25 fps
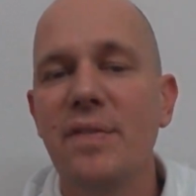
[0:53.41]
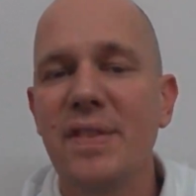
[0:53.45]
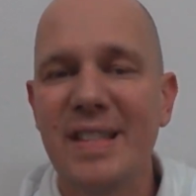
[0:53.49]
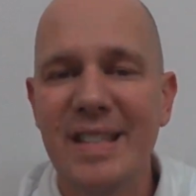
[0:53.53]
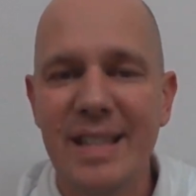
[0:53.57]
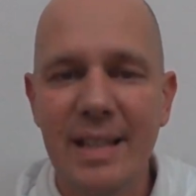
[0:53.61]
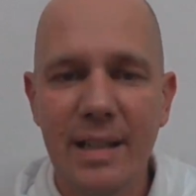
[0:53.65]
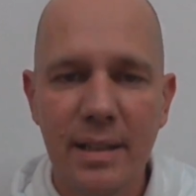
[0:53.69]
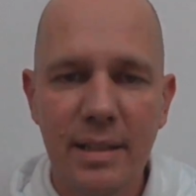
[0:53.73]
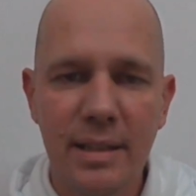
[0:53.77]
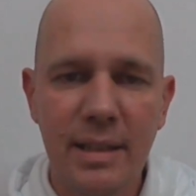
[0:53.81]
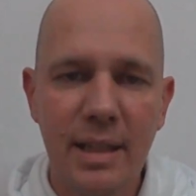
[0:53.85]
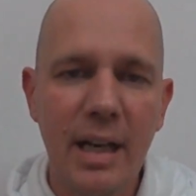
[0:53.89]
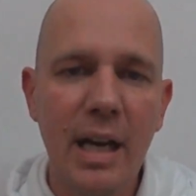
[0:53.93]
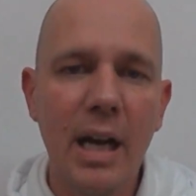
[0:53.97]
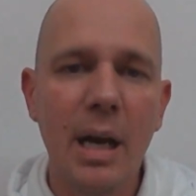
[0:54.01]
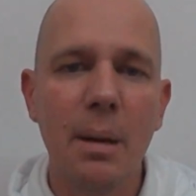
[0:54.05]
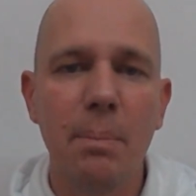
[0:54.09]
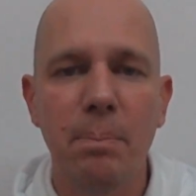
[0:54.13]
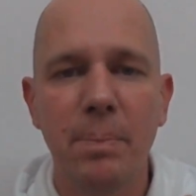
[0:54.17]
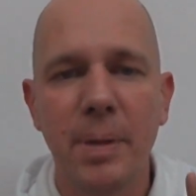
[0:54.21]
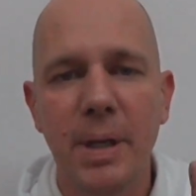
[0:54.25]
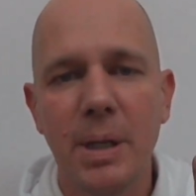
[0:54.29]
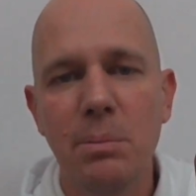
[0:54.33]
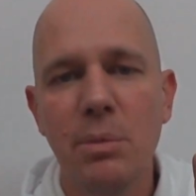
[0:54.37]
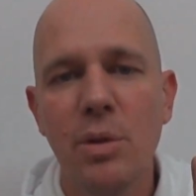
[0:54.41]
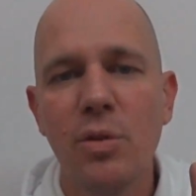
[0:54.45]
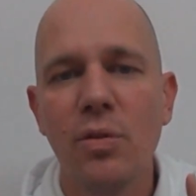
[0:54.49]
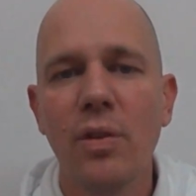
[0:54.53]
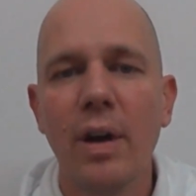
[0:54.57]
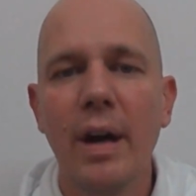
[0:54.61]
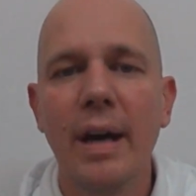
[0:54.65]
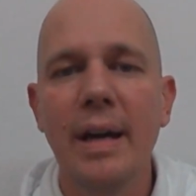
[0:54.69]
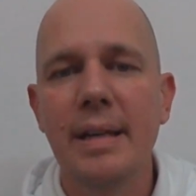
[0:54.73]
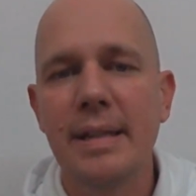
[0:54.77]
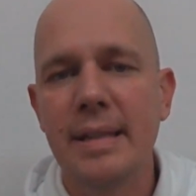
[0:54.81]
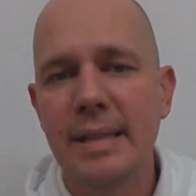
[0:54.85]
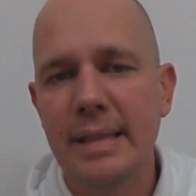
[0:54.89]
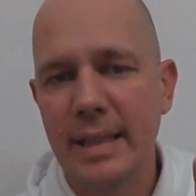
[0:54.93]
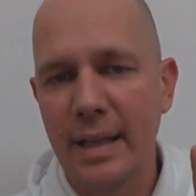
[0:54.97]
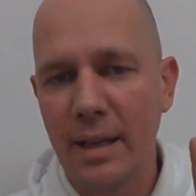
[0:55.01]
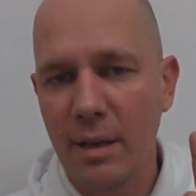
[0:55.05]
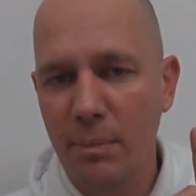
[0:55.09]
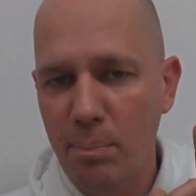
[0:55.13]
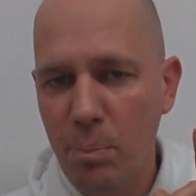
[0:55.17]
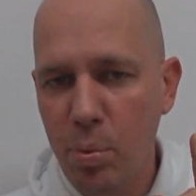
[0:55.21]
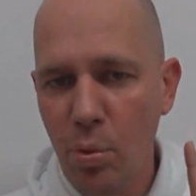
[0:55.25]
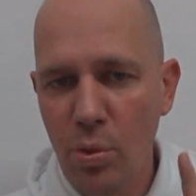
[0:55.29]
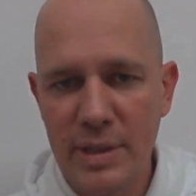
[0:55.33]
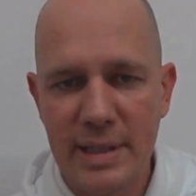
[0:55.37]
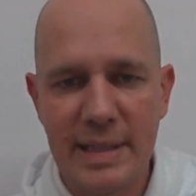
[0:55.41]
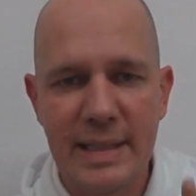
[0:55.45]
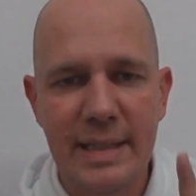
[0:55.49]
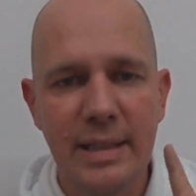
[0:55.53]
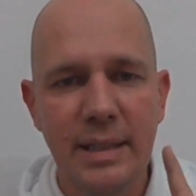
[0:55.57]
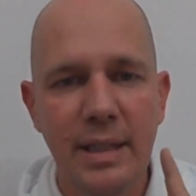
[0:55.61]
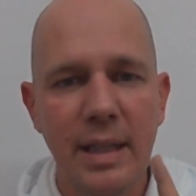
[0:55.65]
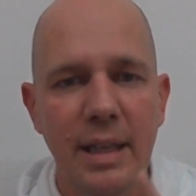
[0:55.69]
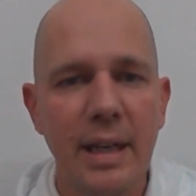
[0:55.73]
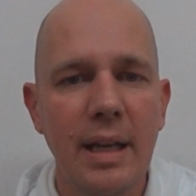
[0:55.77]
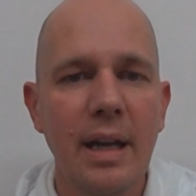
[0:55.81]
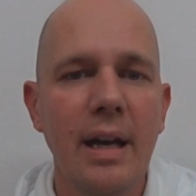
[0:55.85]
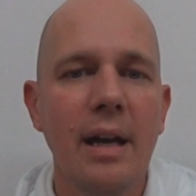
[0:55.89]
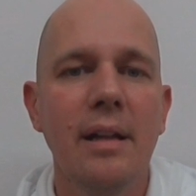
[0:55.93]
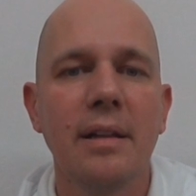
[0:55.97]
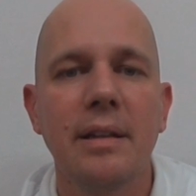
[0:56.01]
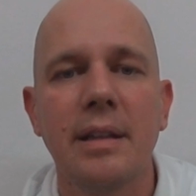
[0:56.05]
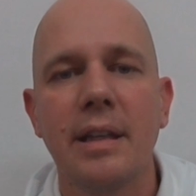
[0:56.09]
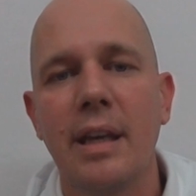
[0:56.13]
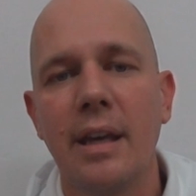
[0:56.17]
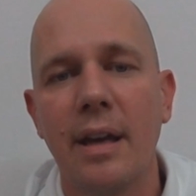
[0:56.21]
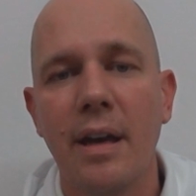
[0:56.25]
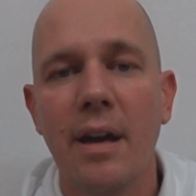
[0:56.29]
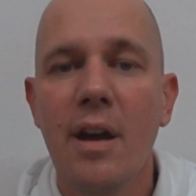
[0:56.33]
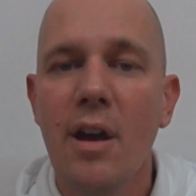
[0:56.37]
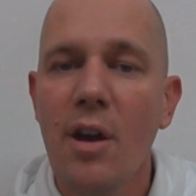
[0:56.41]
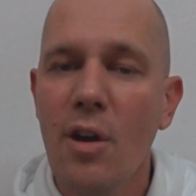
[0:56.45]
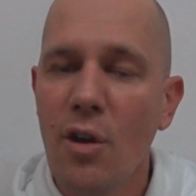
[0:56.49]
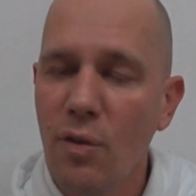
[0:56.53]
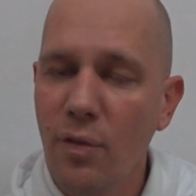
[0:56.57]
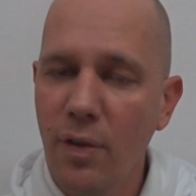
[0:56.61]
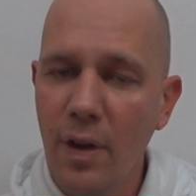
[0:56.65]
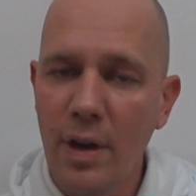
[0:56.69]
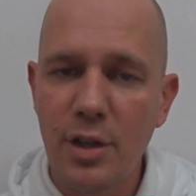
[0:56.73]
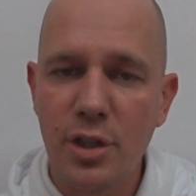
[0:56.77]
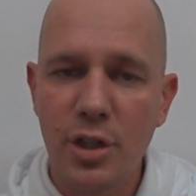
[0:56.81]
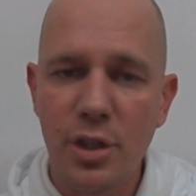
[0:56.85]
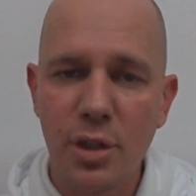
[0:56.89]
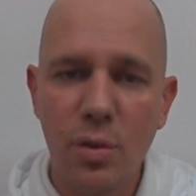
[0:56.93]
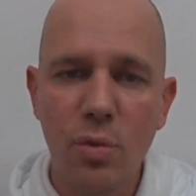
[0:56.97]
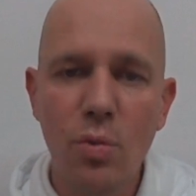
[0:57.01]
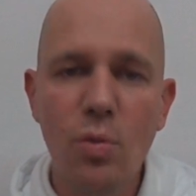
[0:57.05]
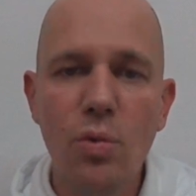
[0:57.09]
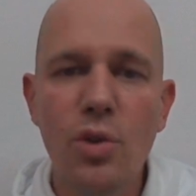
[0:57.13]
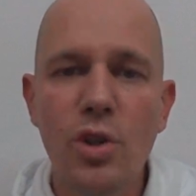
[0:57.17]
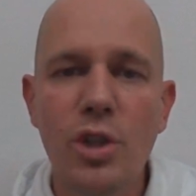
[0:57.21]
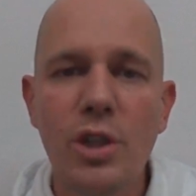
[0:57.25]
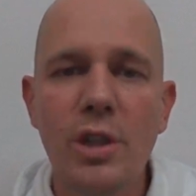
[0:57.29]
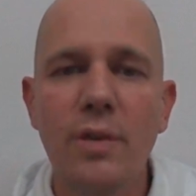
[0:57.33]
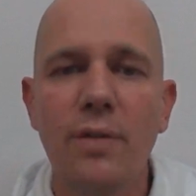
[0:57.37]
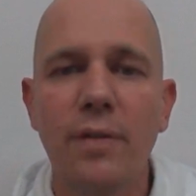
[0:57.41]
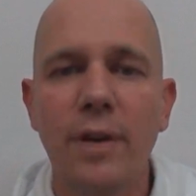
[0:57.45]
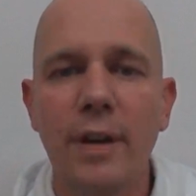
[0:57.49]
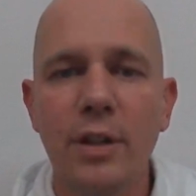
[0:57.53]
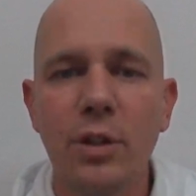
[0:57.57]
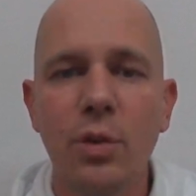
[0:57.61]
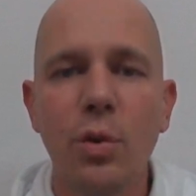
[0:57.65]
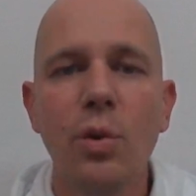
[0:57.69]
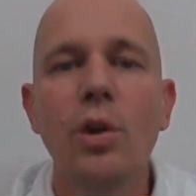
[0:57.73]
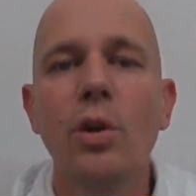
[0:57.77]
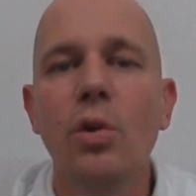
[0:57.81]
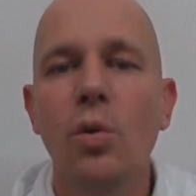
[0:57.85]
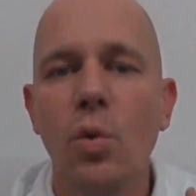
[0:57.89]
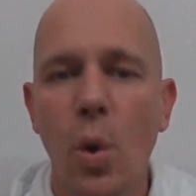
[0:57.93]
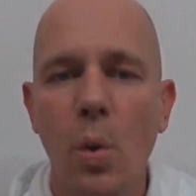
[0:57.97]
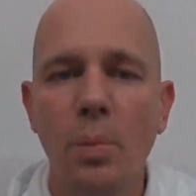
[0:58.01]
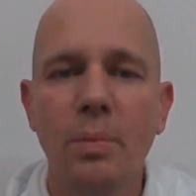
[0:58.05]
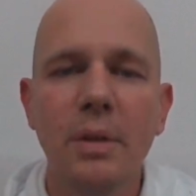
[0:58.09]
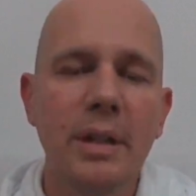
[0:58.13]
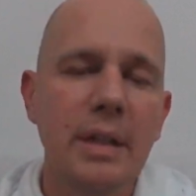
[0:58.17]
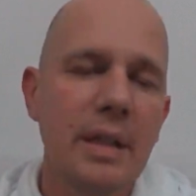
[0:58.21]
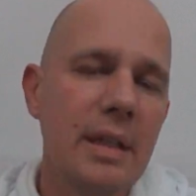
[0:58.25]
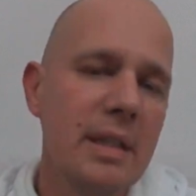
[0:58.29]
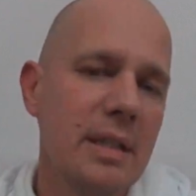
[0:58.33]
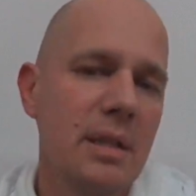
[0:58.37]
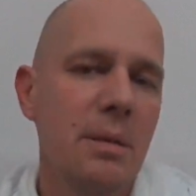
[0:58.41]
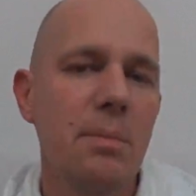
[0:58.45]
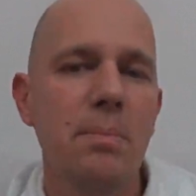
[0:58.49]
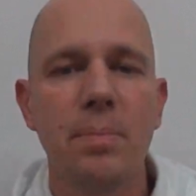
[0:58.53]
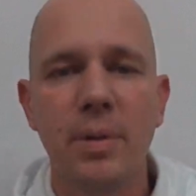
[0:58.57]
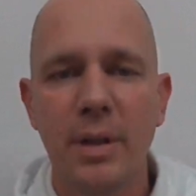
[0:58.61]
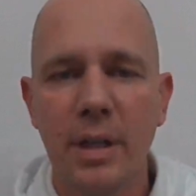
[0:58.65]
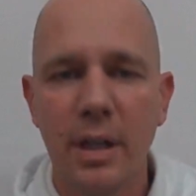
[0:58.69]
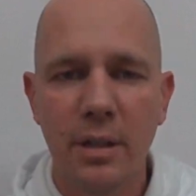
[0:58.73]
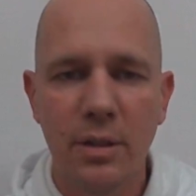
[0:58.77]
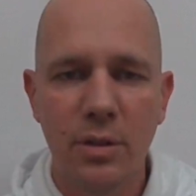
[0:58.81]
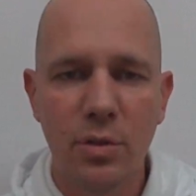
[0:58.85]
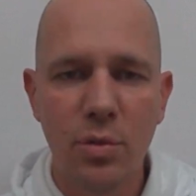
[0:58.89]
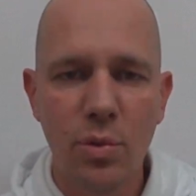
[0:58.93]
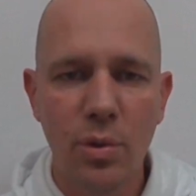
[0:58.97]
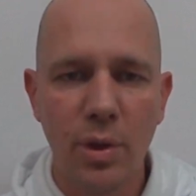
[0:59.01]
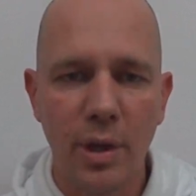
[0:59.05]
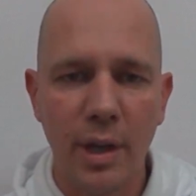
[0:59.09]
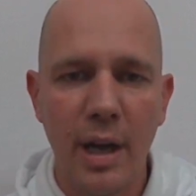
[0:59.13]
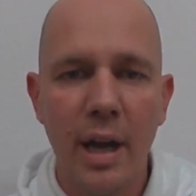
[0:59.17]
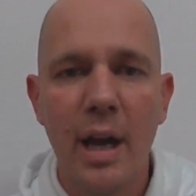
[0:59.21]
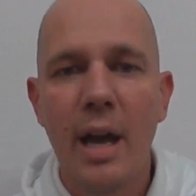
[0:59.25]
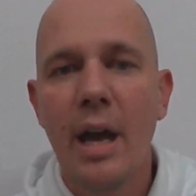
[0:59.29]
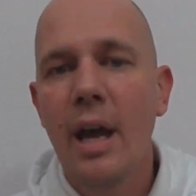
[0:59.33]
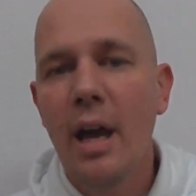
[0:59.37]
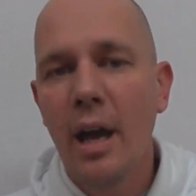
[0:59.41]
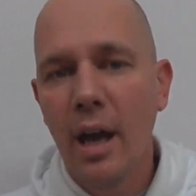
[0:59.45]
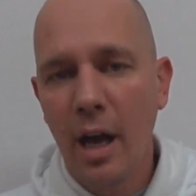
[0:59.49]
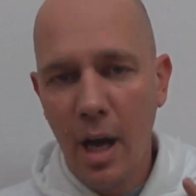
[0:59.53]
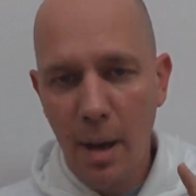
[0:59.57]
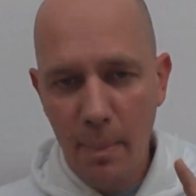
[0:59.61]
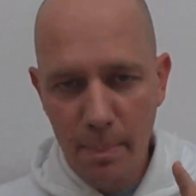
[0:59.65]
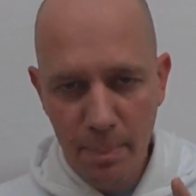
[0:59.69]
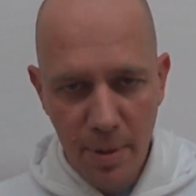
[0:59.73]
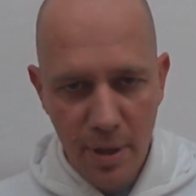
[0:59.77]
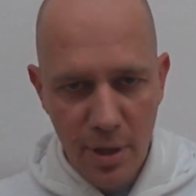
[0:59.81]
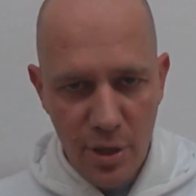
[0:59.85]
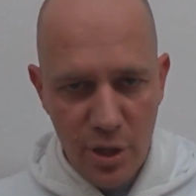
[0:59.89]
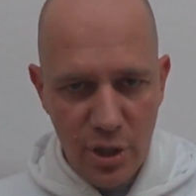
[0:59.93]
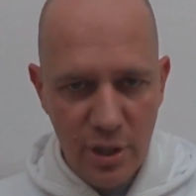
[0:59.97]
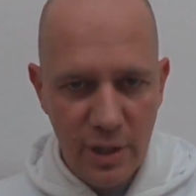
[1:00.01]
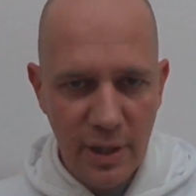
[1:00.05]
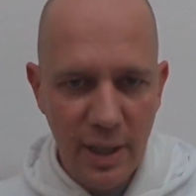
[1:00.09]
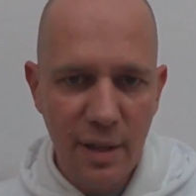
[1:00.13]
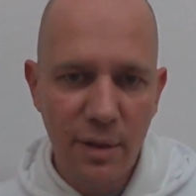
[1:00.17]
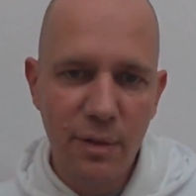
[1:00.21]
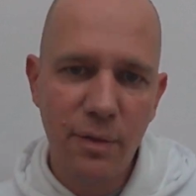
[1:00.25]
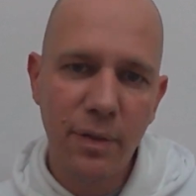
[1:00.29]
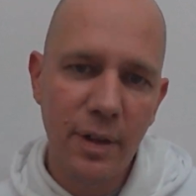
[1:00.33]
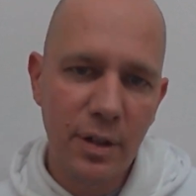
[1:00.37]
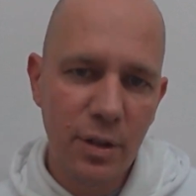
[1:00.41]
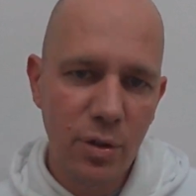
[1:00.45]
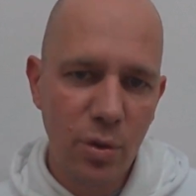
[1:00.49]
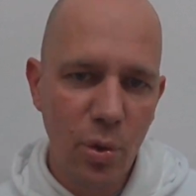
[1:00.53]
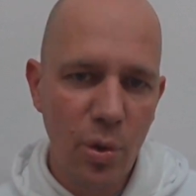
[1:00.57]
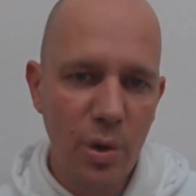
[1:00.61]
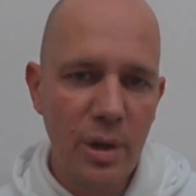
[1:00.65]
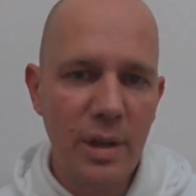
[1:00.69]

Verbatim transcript: всегда промывайте после нырялки ваши уши водой комнатной температуры, обычной водой